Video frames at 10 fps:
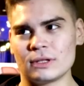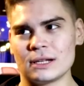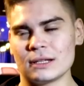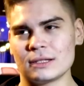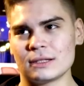
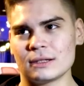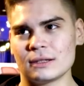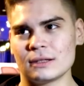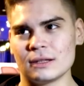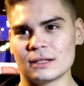выделить
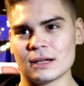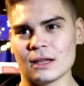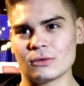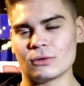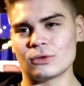
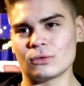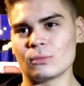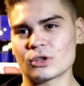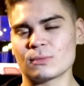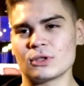нельзя, но вот, ну,
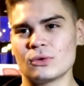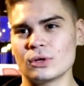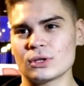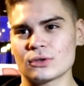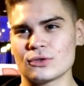может быть,
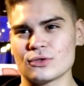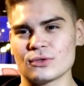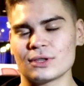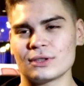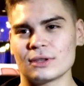гостик
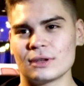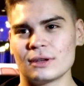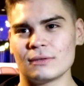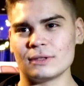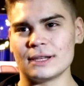чуть-чуть
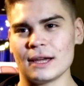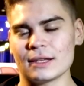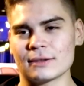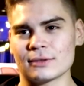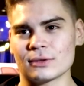
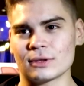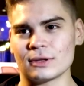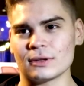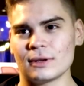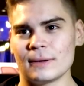выделяется все-таки.